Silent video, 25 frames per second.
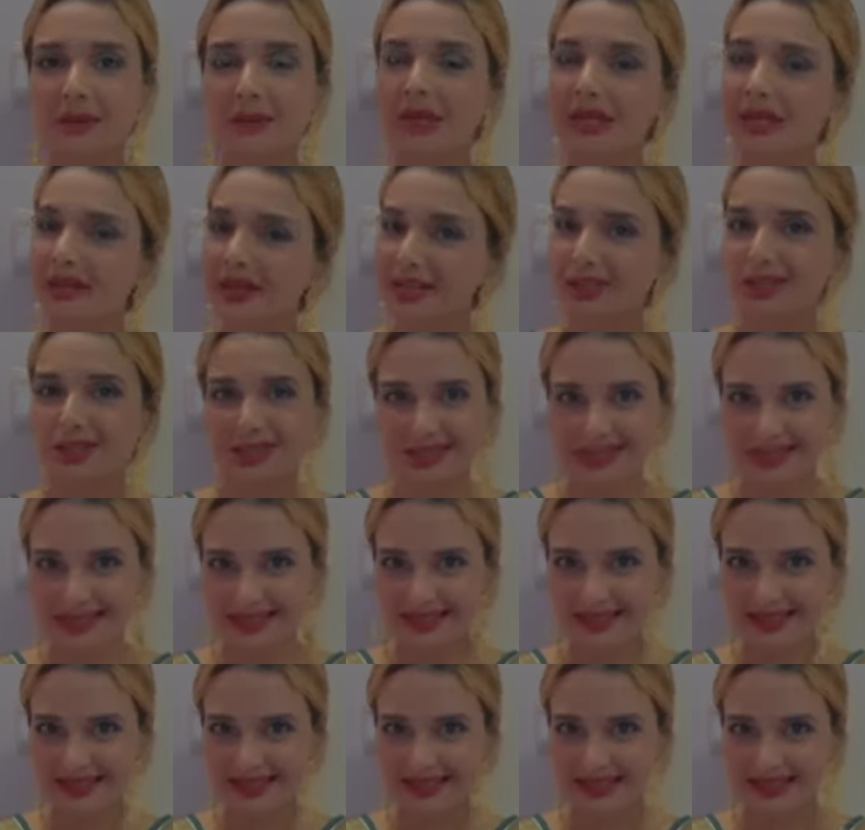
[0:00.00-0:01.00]
भी
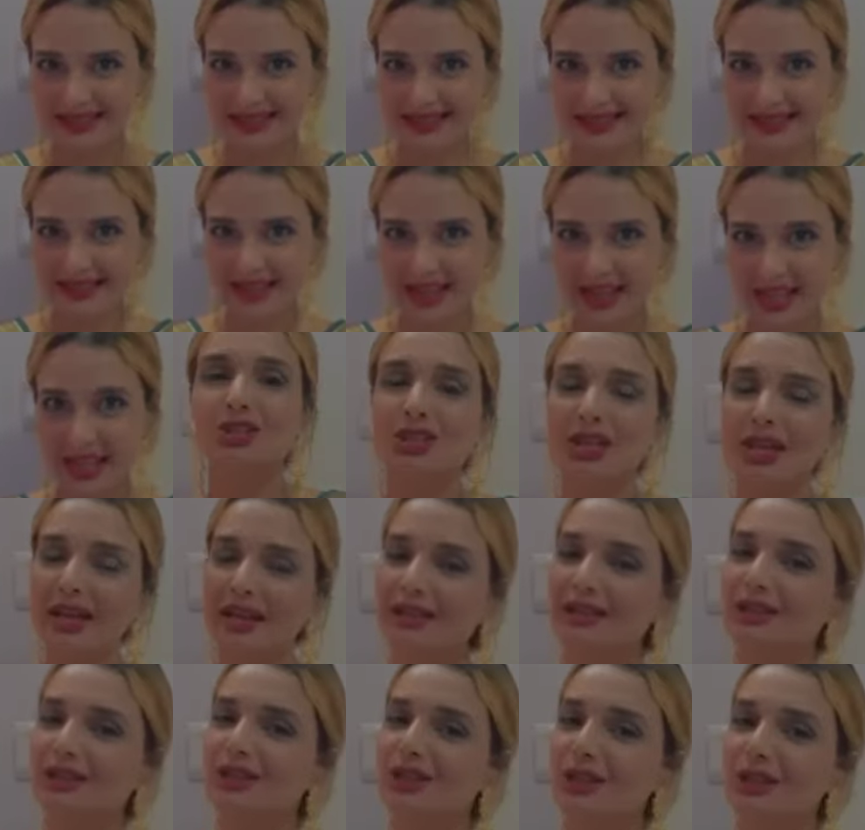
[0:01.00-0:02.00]
रजिस्टर कर सकते हैं
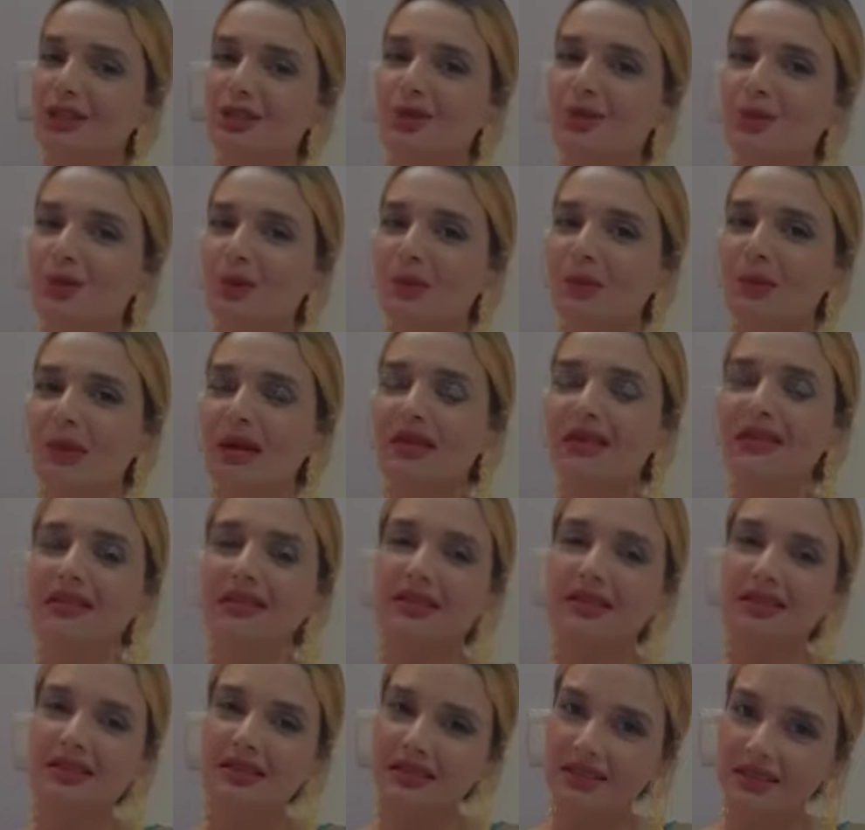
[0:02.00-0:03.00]
जैन जीटो मुंबई
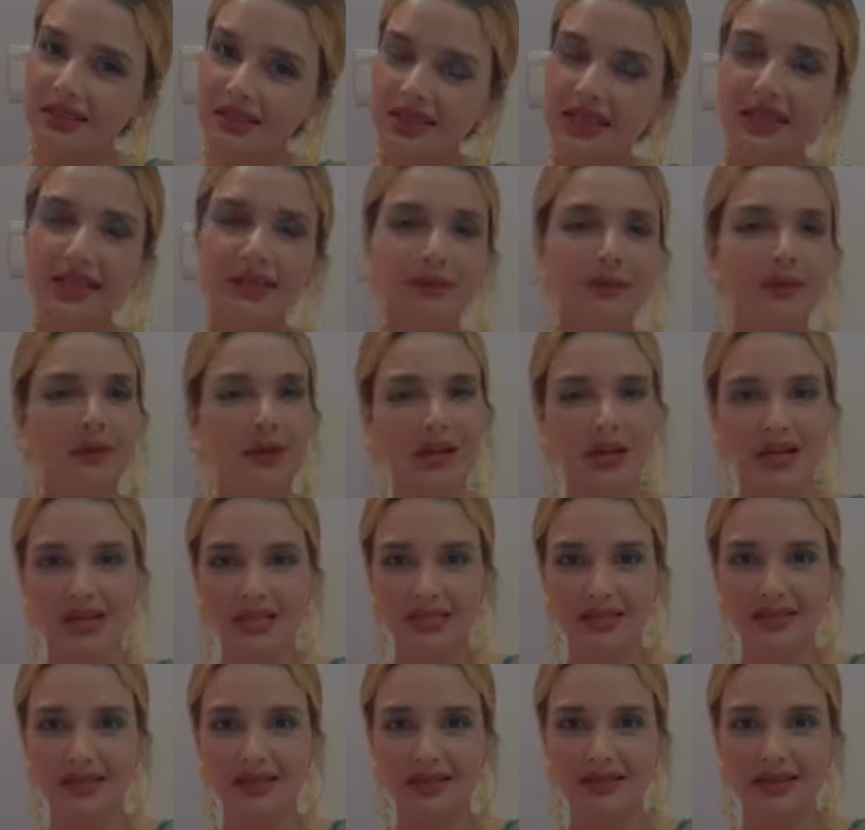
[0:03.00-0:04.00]
सतत यही
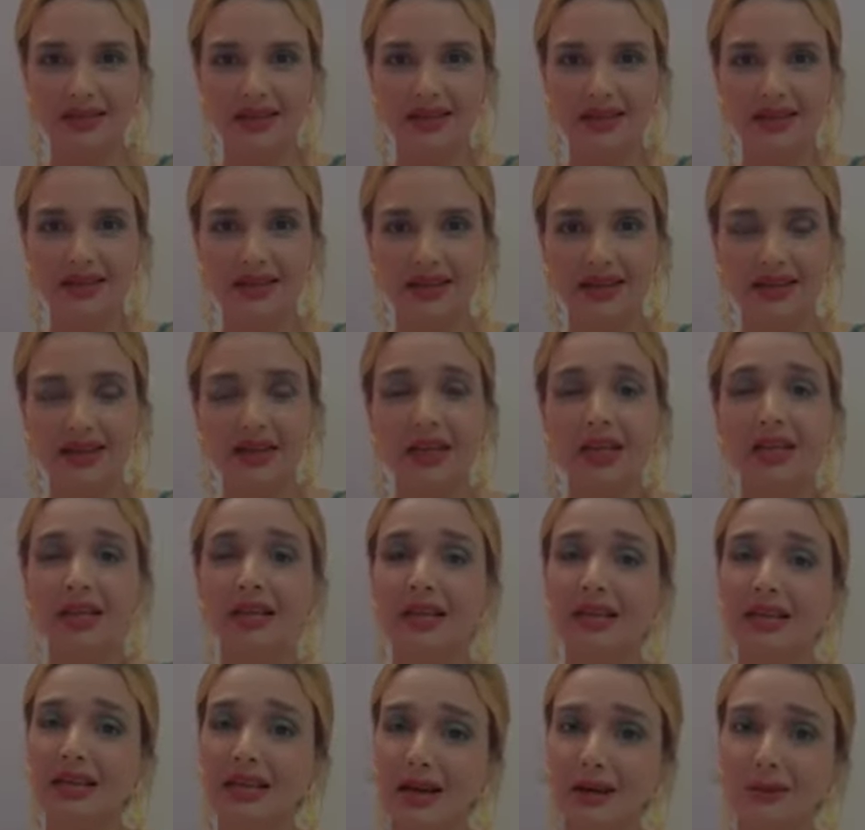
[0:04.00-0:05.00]
प्रयास कर रही है
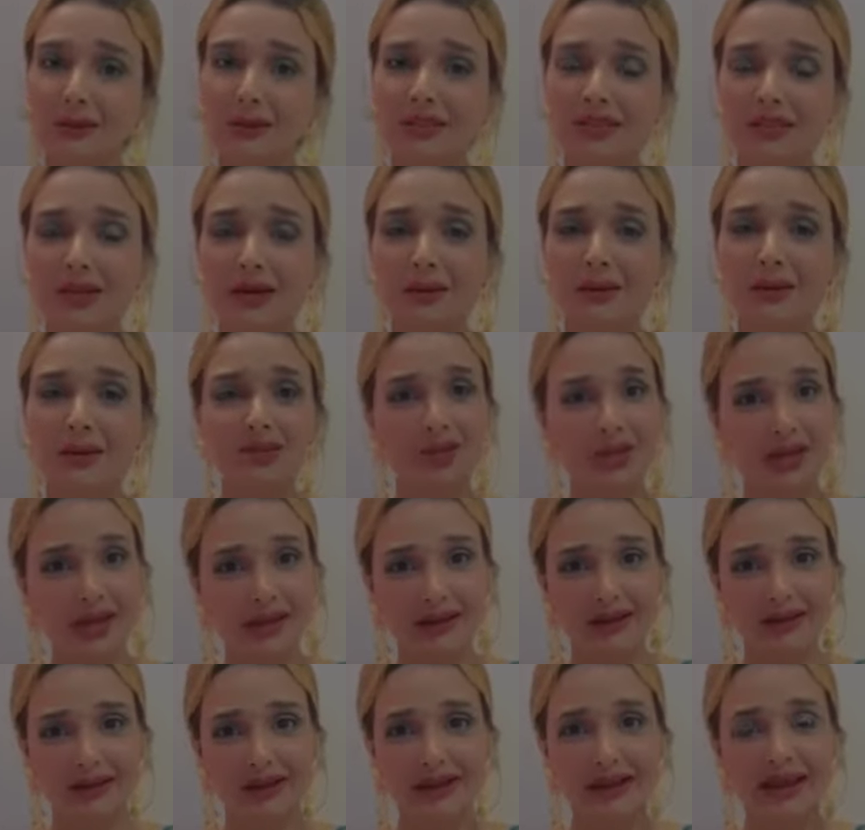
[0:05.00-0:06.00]
कि हम सब
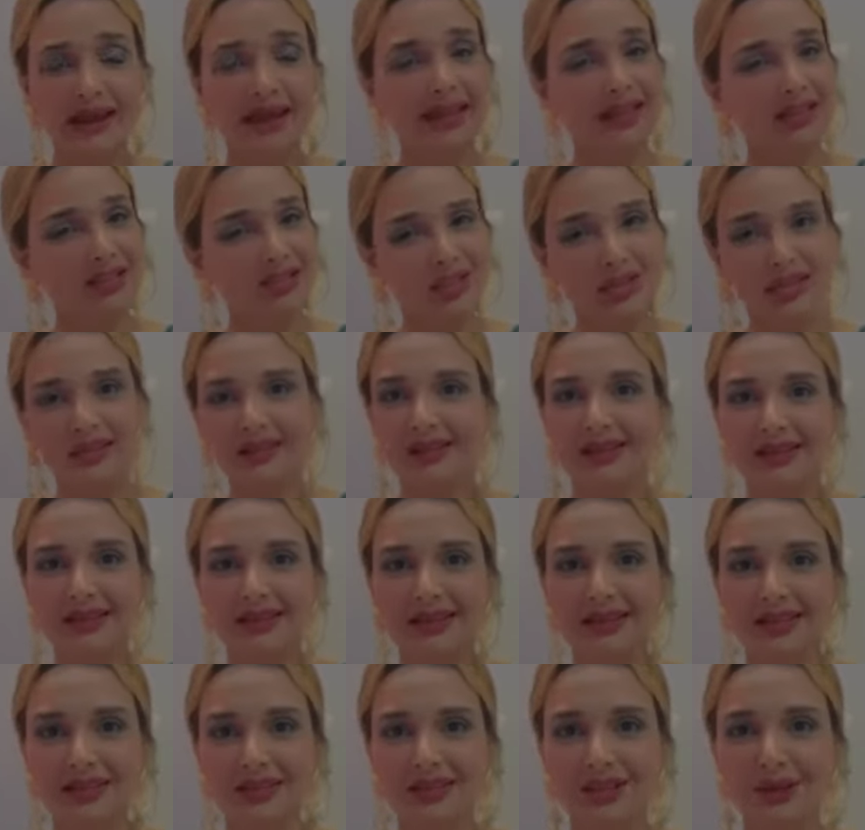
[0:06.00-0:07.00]
जैन एक छत
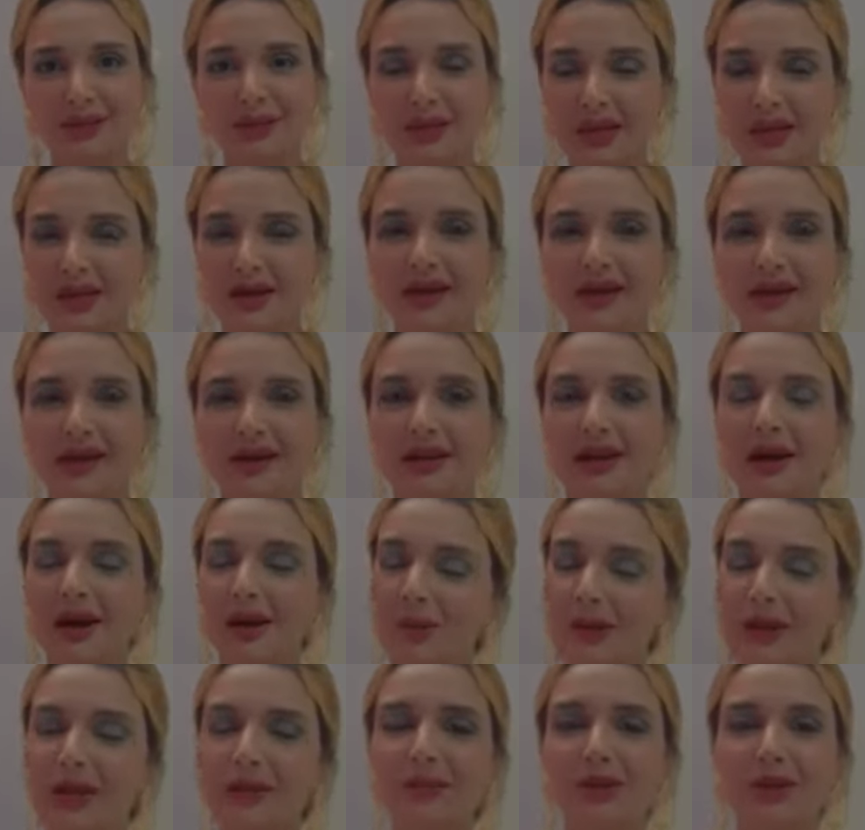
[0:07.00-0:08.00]
के नीचे मिलकर
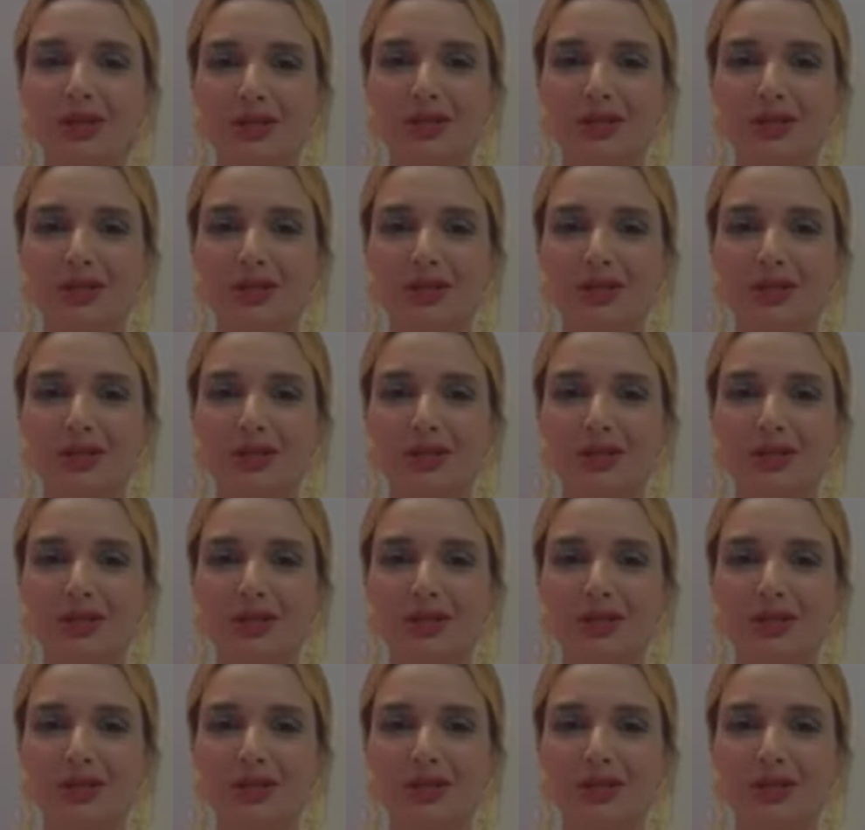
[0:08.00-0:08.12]
अपने